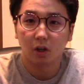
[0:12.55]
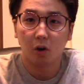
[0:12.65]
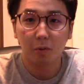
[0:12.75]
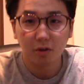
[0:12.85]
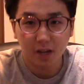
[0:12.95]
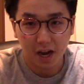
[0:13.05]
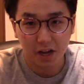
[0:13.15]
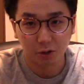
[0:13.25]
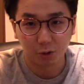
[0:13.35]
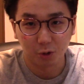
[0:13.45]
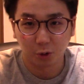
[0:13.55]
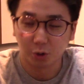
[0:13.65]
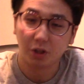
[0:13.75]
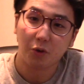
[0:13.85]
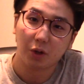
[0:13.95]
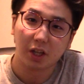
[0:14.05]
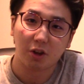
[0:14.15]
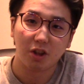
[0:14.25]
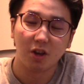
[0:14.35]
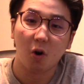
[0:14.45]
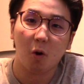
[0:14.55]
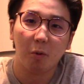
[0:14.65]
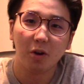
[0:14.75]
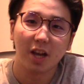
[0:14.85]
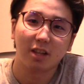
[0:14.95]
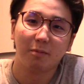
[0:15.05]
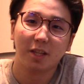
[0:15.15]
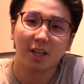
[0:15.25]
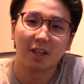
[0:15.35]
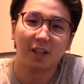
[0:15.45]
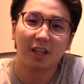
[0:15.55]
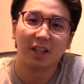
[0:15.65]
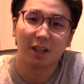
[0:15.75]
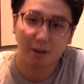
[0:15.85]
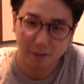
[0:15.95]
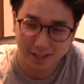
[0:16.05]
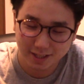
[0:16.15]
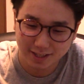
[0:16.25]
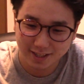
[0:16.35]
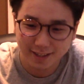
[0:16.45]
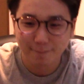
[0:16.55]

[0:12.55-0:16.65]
お盆に入るということで私、お盆休みさせていただきます。